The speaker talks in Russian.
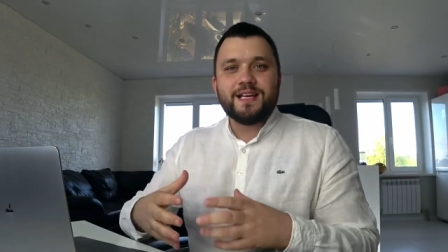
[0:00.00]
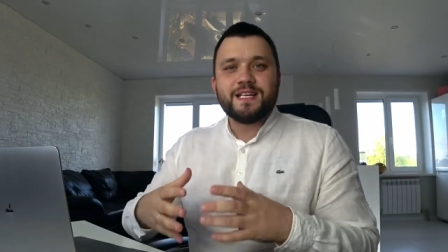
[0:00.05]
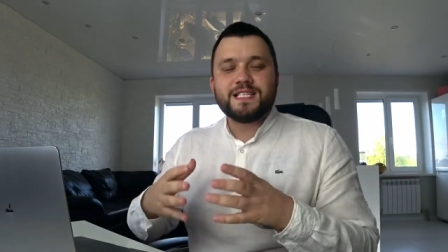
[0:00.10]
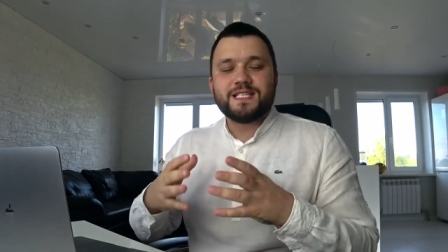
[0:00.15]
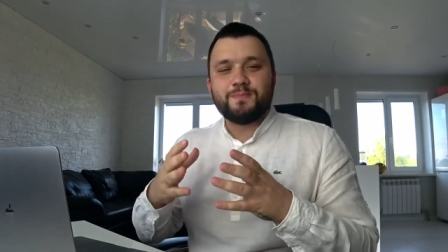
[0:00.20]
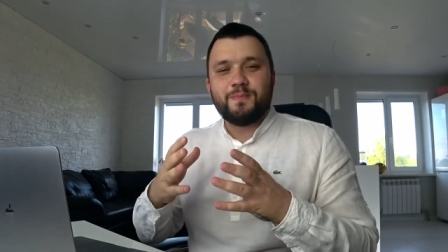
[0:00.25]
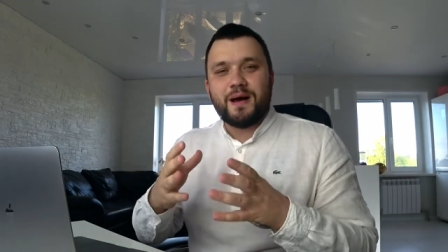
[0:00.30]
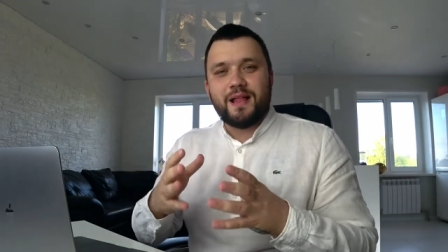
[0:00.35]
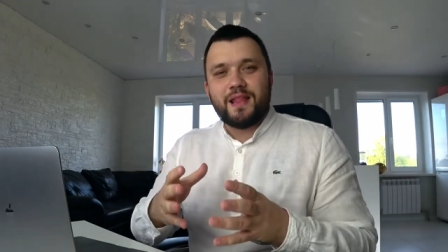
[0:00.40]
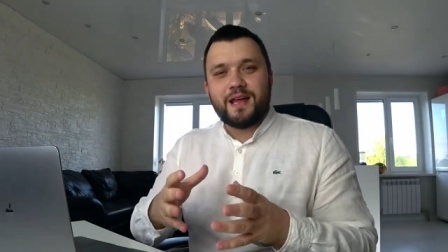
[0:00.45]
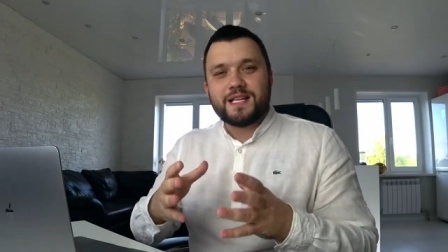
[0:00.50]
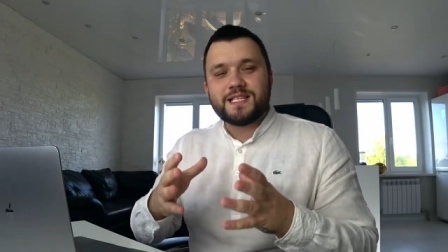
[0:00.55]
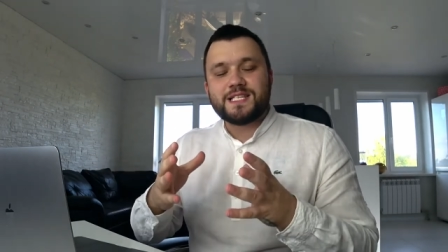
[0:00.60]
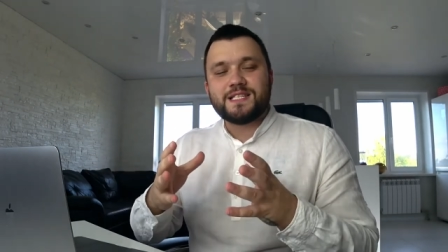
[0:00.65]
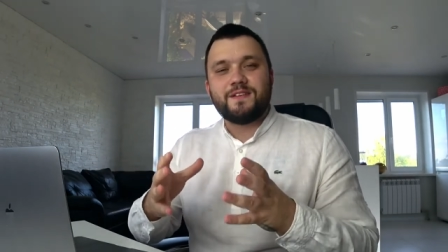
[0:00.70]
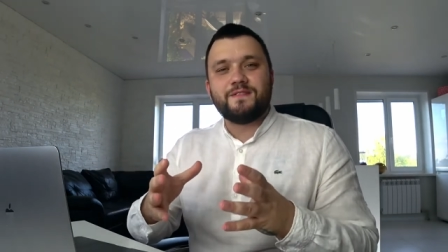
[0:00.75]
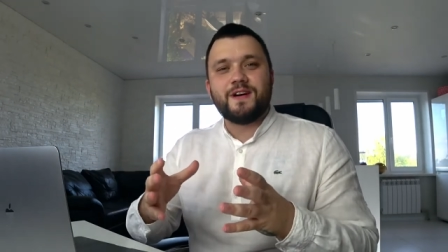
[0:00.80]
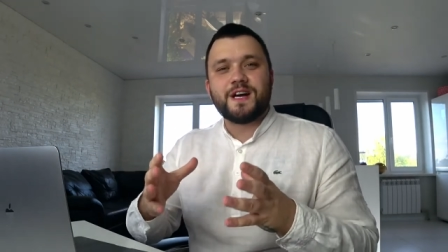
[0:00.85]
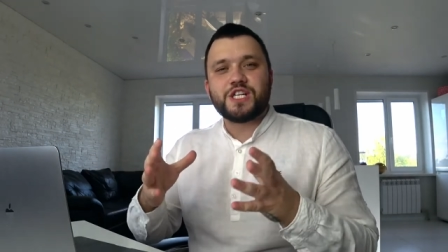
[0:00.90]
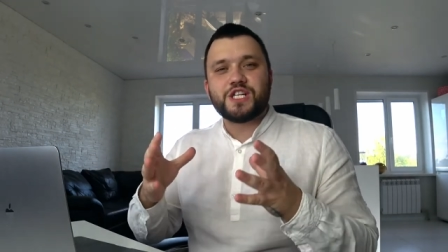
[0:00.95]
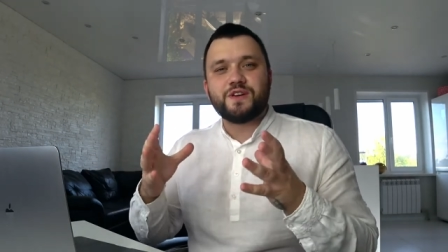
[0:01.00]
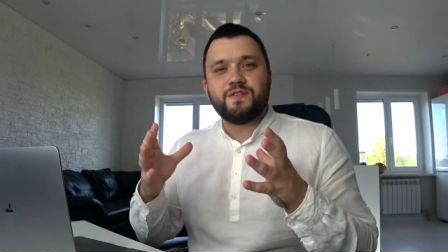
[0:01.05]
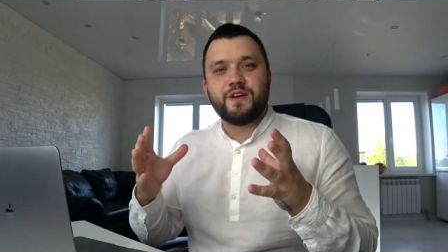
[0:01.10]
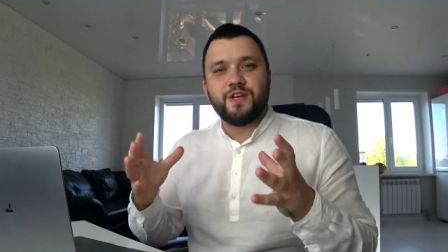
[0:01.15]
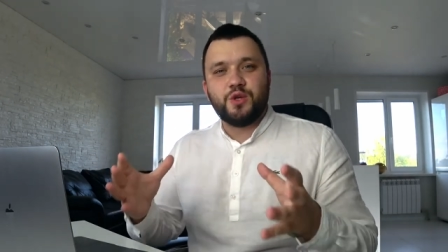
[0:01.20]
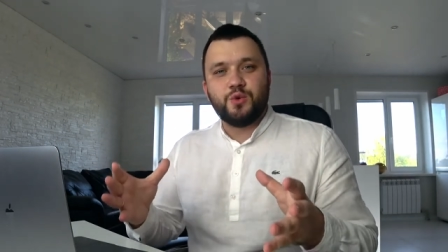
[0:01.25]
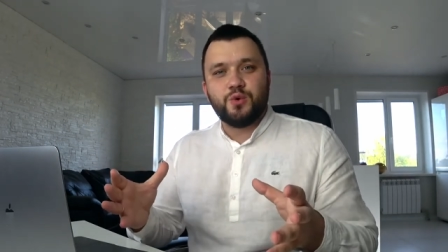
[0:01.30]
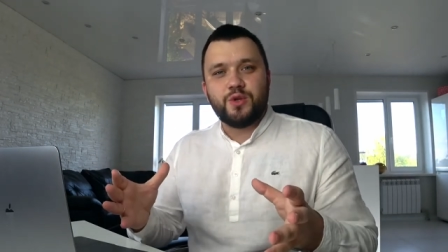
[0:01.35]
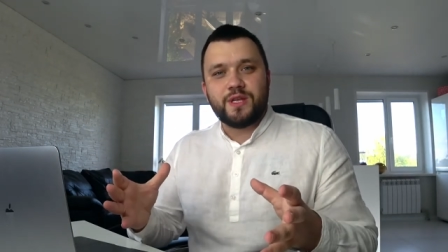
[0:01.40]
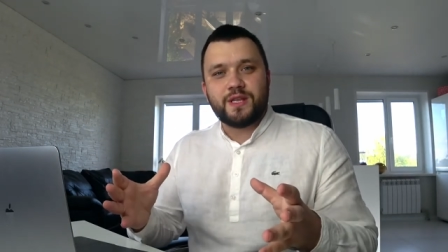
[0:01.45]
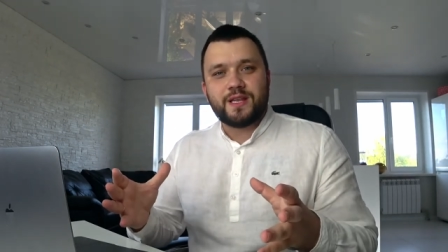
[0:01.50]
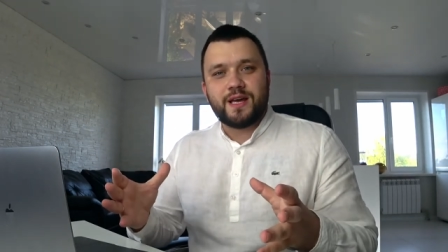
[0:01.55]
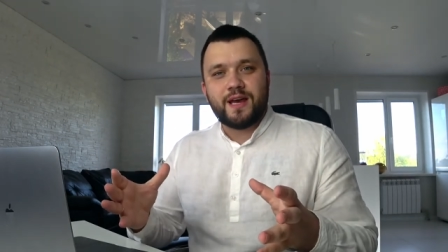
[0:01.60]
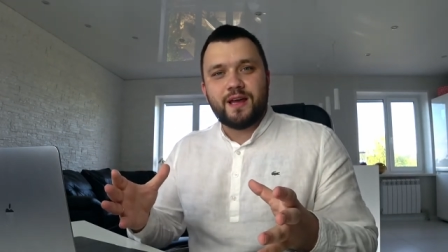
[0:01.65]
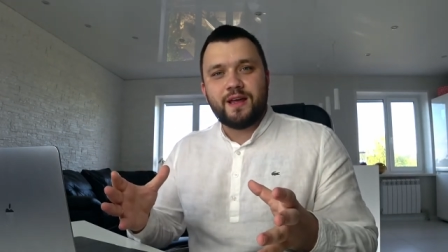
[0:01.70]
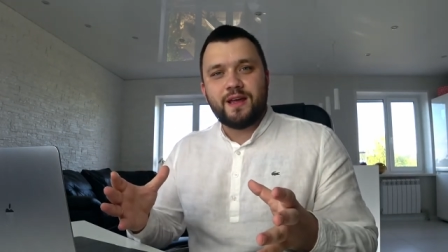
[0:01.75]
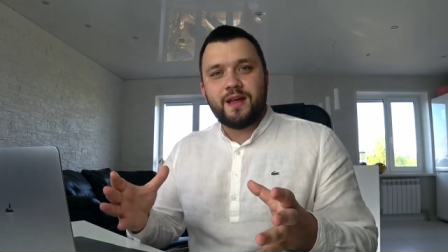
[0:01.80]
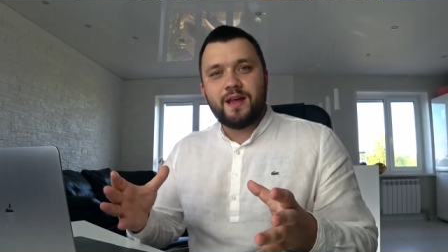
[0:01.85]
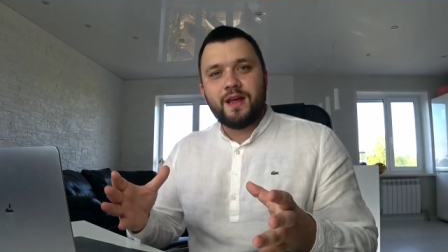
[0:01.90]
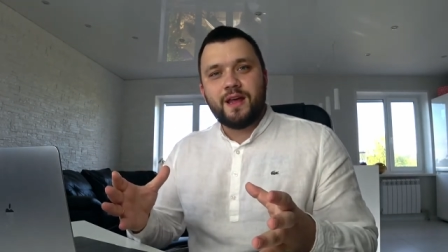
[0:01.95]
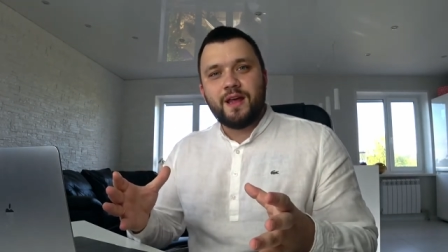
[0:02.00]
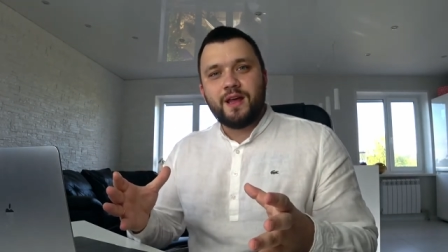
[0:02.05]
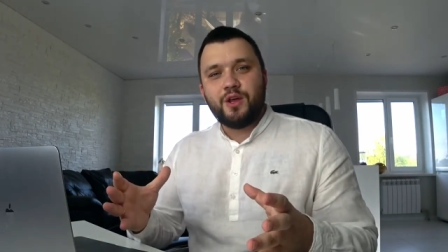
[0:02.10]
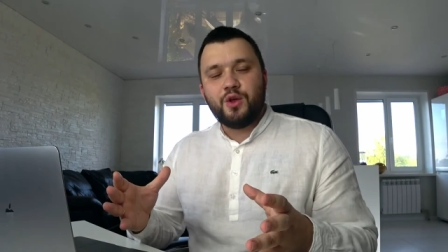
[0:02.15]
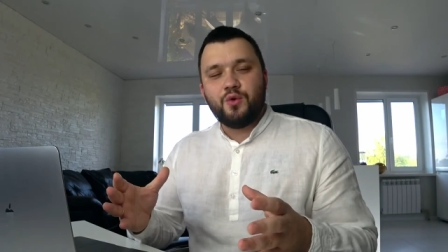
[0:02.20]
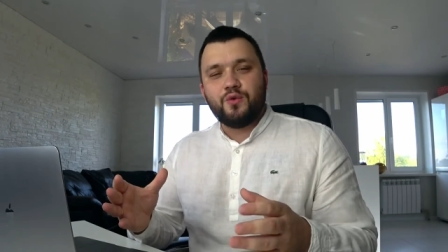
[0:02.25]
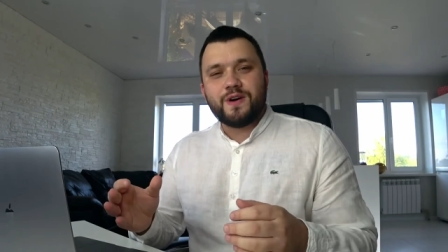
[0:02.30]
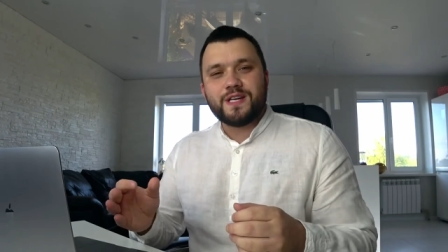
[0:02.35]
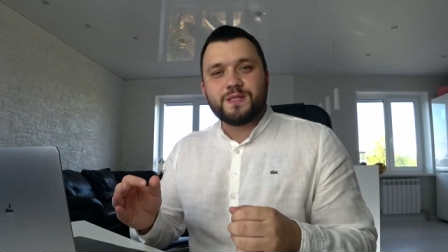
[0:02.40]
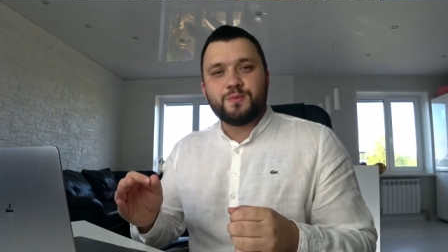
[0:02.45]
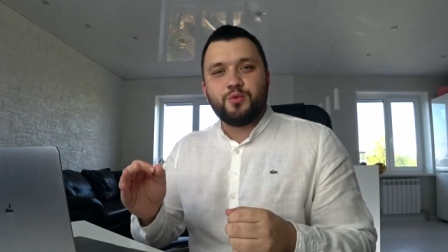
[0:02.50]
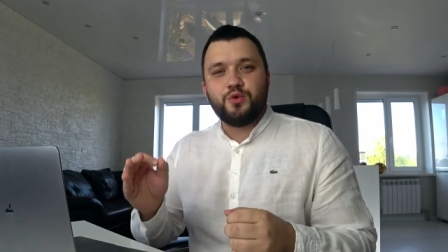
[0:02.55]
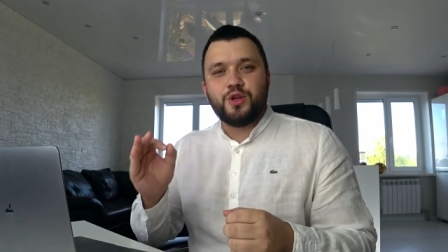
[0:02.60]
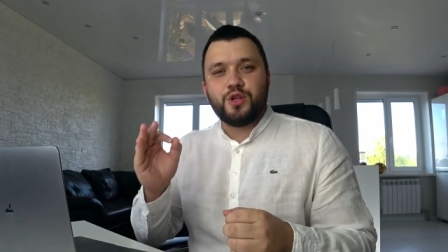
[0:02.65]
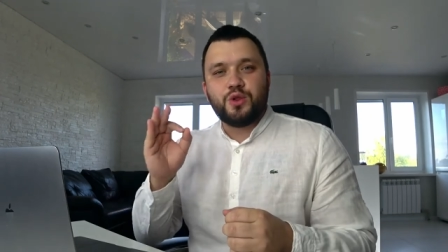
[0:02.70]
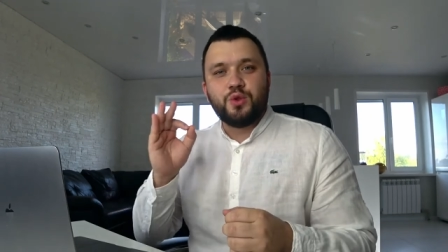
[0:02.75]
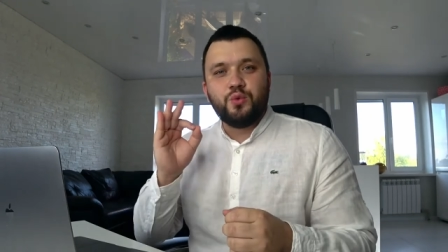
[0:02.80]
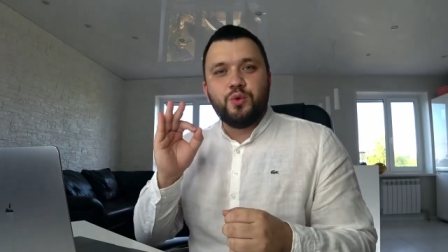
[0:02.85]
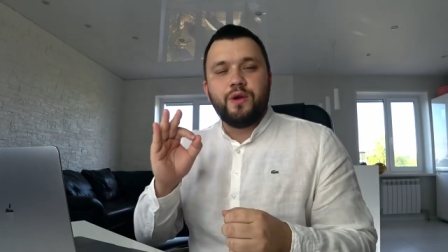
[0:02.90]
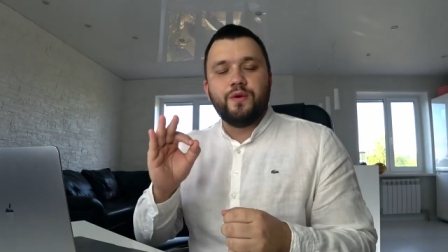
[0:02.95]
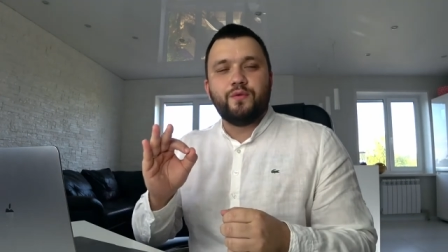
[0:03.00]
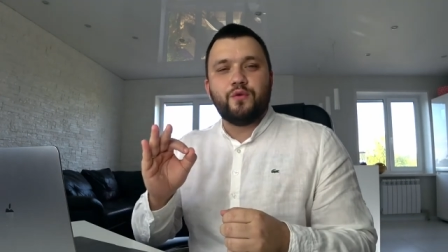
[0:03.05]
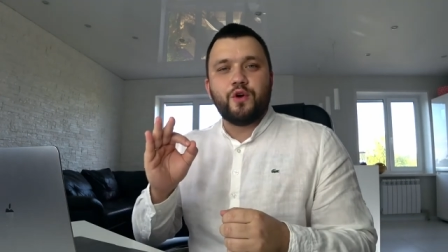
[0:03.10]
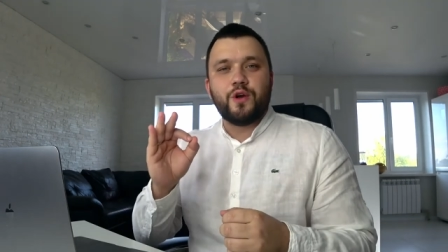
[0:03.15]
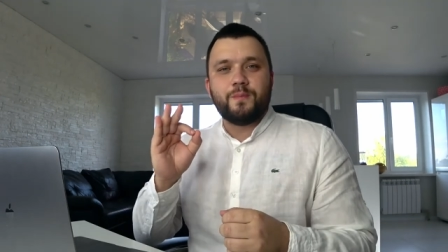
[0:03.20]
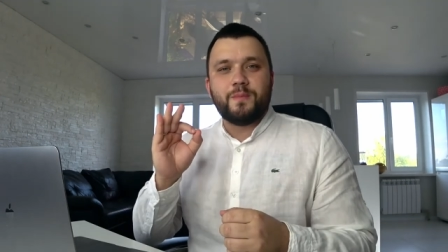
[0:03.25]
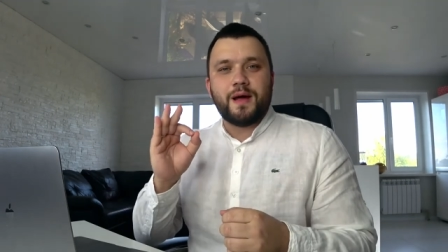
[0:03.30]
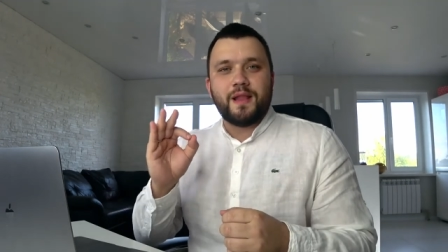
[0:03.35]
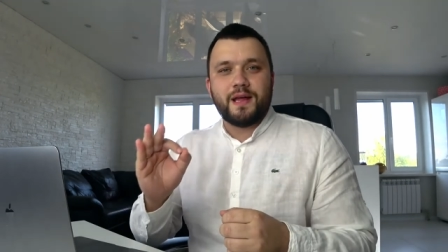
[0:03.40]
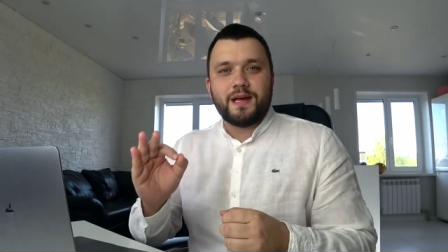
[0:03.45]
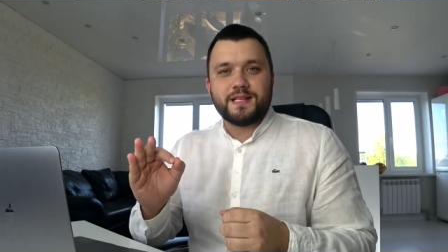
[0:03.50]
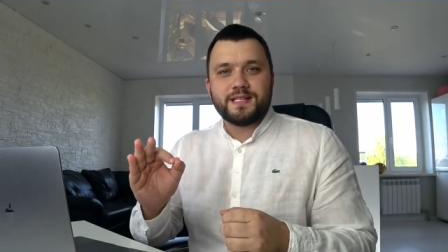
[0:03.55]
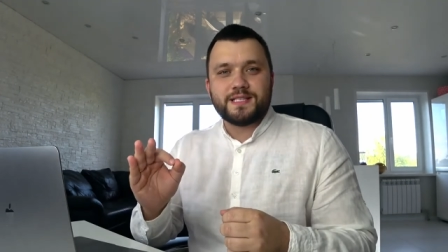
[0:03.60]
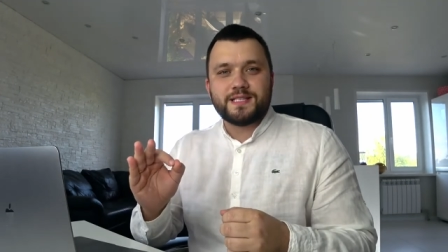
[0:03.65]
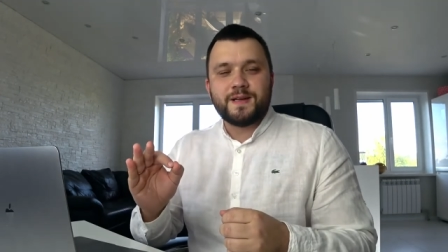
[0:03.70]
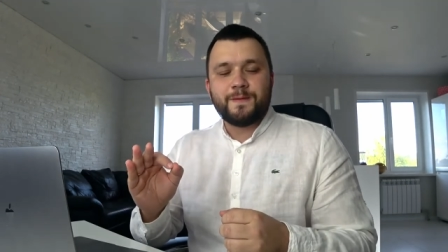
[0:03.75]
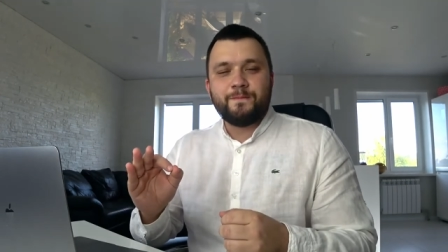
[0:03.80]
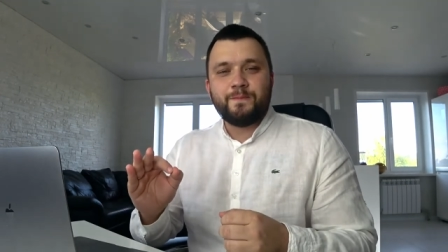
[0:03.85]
с баланса вашего юнита, и у вас будет нулевой баланс.